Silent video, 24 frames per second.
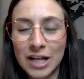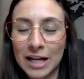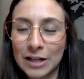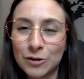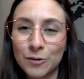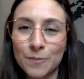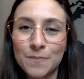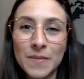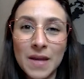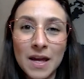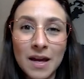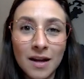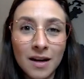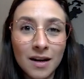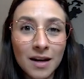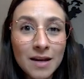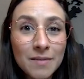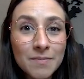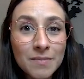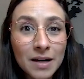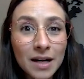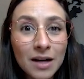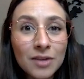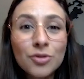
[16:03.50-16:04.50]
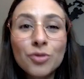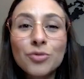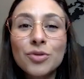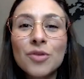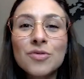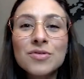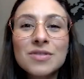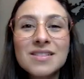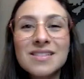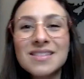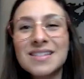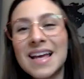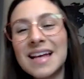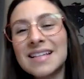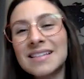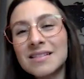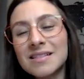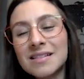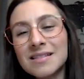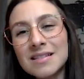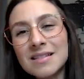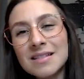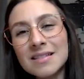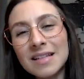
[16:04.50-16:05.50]
Direto. Lembrando, não se
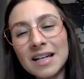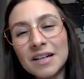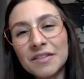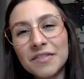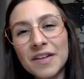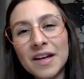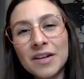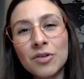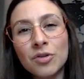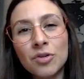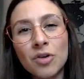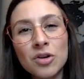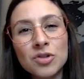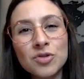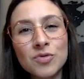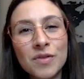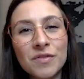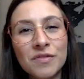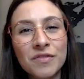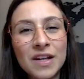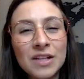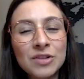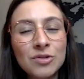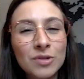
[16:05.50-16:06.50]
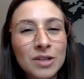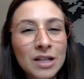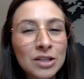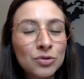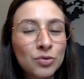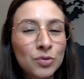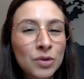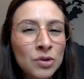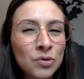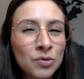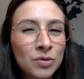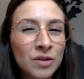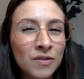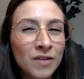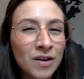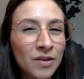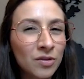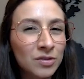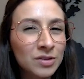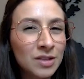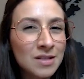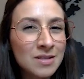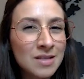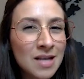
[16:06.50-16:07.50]
esqueça de se inscrever no nosso evento gratuito que vai
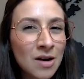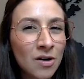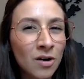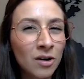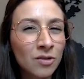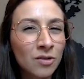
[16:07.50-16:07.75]
acontecer